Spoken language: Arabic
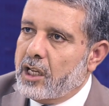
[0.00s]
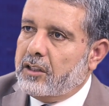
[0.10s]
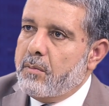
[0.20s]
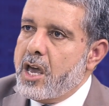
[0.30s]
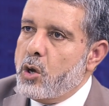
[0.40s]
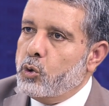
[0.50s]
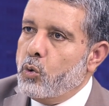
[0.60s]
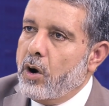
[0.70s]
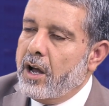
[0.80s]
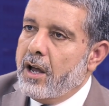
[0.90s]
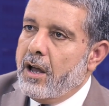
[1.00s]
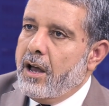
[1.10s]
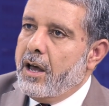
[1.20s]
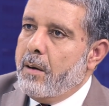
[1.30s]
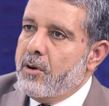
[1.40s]
التمايز هو
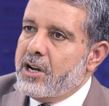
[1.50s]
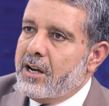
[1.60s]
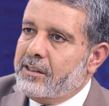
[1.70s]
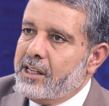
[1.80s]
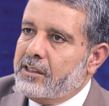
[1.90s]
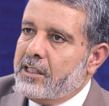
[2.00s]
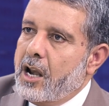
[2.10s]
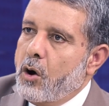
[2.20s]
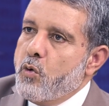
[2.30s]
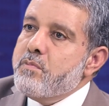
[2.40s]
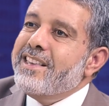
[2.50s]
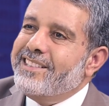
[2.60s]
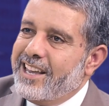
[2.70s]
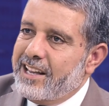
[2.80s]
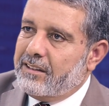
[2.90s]
المجال السياسي له
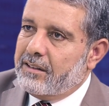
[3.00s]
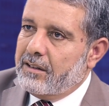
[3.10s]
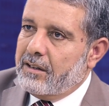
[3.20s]
ميزات